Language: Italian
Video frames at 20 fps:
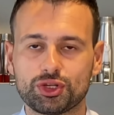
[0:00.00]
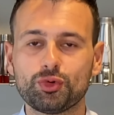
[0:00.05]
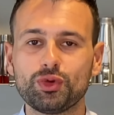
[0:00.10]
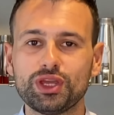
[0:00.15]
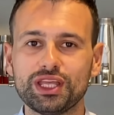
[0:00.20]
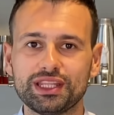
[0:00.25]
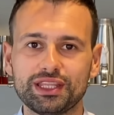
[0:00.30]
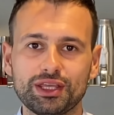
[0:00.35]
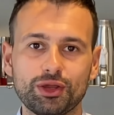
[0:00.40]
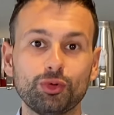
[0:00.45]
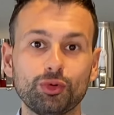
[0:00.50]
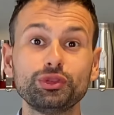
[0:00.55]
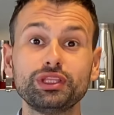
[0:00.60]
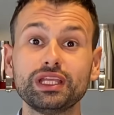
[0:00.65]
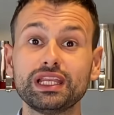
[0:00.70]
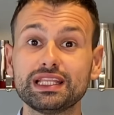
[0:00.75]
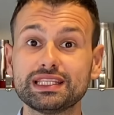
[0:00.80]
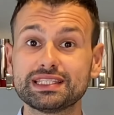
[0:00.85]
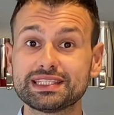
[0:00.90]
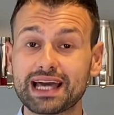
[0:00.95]
Quindi
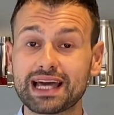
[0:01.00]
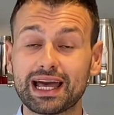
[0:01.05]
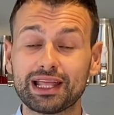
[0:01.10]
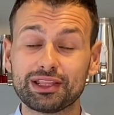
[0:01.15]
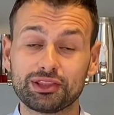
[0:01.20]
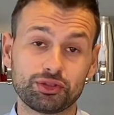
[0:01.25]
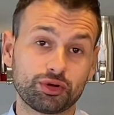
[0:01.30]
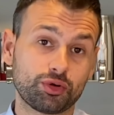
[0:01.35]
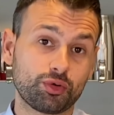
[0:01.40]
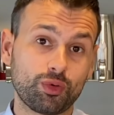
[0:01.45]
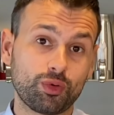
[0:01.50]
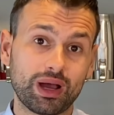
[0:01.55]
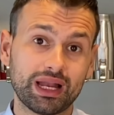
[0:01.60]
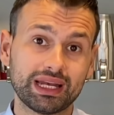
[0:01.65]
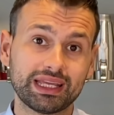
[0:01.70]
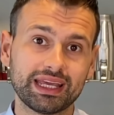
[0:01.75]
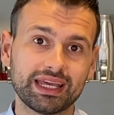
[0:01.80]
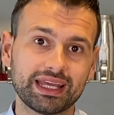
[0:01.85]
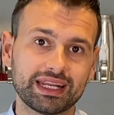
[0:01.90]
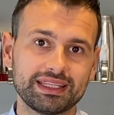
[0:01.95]
utilizzando
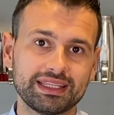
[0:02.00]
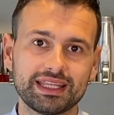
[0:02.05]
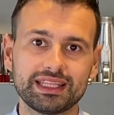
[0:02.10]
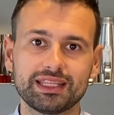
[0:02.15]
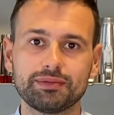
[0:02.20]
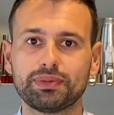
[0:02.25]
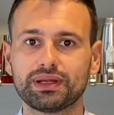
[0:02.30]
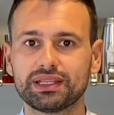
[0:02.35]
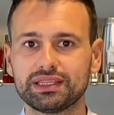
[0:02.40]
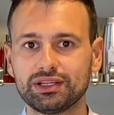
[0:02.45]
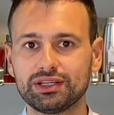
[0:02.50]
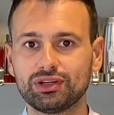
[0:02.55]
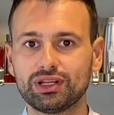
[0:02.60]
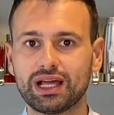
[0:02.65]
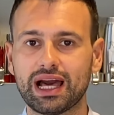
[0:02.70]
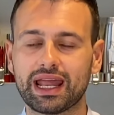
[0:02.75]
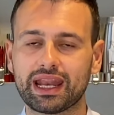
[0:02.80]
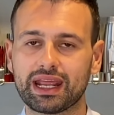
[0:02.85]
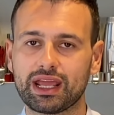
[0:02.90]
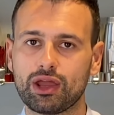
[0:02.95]
qualche ingrediente
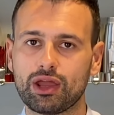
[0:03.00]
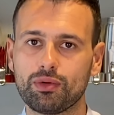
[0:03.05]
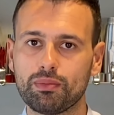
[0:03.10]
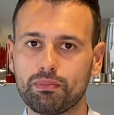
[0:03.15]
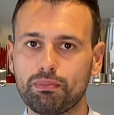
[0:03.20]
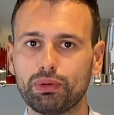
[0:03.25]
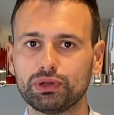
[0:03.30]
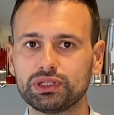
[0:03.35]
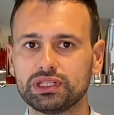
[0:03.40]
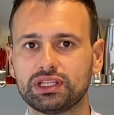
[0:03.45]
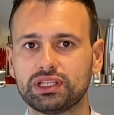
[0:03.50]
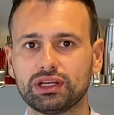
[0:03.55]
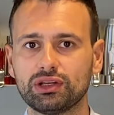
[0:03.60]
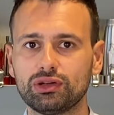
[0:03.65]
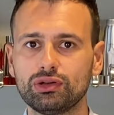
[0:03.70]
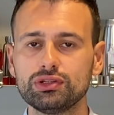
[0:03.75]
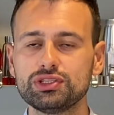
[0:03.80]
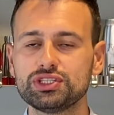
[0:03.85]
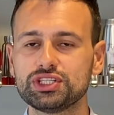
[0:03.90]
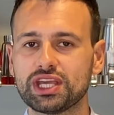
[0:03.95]
particolare e un po' di
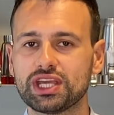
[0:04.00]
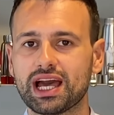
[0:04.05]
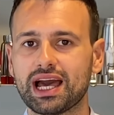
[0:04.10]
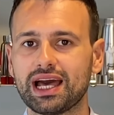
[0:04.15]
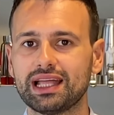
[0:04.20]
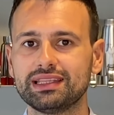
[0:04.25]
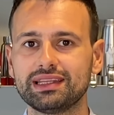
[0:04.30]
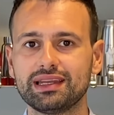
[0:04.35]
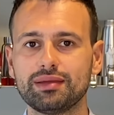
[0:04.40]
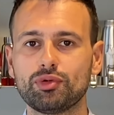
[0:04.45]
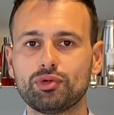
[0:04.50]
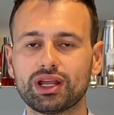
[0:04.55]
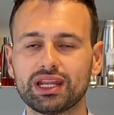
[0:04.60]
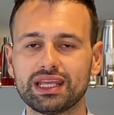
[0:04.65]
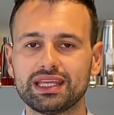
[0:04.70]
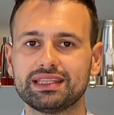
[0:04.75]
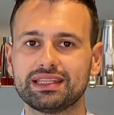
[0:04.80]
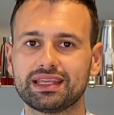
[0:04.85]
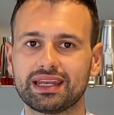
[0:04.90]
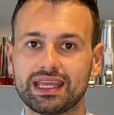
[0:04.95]
tecnologia andremo a
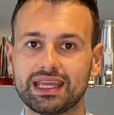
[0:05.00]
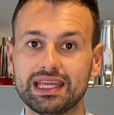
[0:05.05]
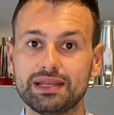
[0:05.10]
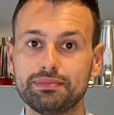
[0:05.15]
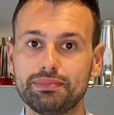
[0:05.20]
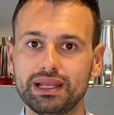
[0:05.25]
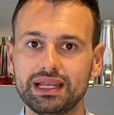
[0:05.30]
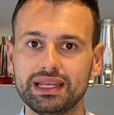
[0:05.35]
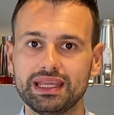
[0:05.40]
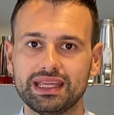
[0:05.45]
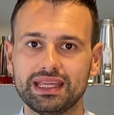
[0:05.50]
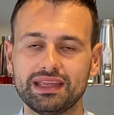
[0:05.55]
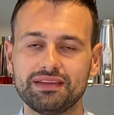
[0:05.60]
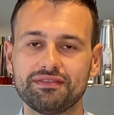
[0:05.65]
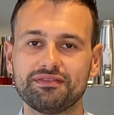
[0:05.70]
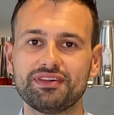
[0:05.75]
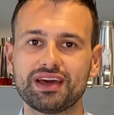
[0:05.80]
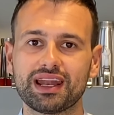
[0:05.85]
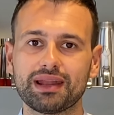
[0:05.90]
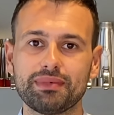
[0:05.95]
rendere il Bellini
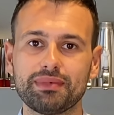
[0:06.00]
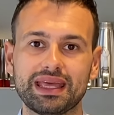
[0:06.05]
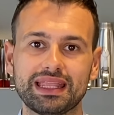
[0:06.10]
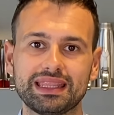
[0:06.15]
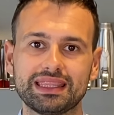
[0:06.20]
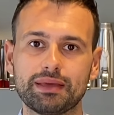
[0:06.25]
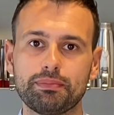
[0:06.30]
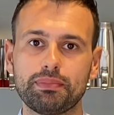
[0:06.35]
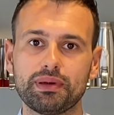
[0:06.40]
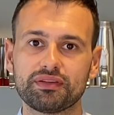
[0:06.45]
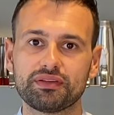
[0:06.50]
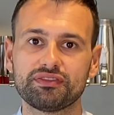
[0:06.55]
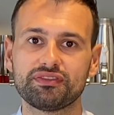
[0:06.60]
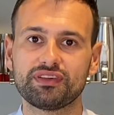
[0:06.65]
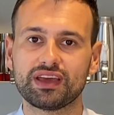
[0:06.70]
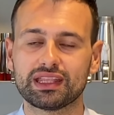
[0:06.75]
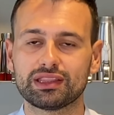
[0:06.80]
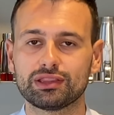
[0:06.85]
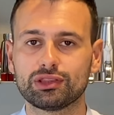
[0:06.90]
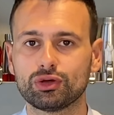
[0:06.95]
veramente
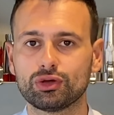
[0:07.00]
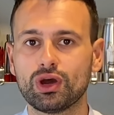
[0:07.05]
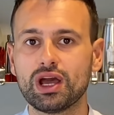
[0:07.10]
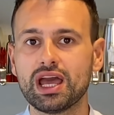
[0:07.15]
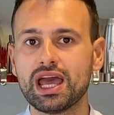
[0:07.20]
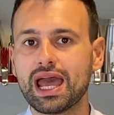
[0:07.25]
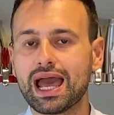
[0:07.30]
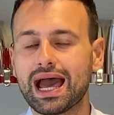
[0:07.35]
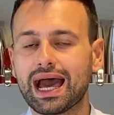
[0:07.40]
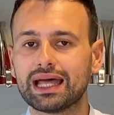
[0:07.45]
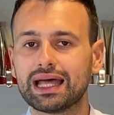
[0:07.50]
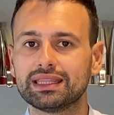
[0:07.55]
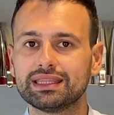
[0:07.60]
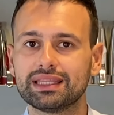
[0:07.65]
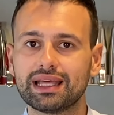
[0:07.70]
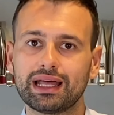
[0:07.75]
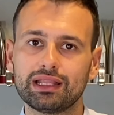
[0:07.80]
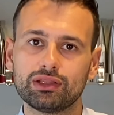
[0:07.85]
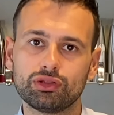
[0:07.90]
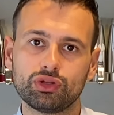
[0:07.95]
perfetto,
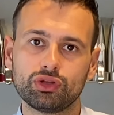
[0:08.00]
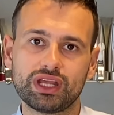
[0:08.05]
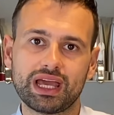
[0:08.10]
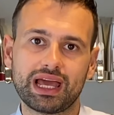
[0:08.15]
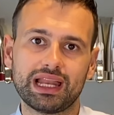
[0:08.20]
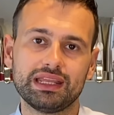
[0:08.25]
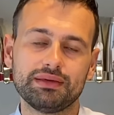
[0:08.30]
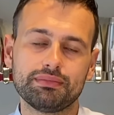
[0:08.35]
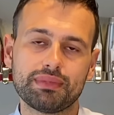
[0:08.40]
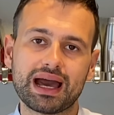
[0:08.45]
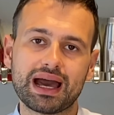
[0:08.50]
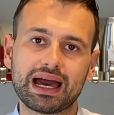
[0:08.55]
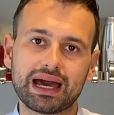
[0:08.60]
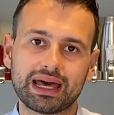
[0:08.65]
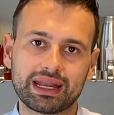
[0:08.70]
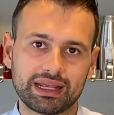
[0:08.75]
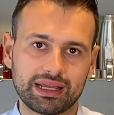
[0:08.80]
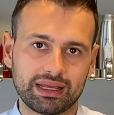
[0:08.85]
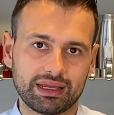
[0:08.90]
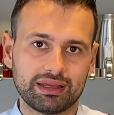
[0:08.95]
andandone a
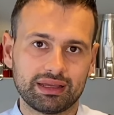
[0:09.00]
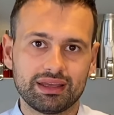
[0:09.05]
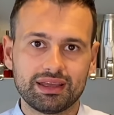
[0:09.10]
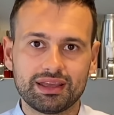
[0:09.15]
limare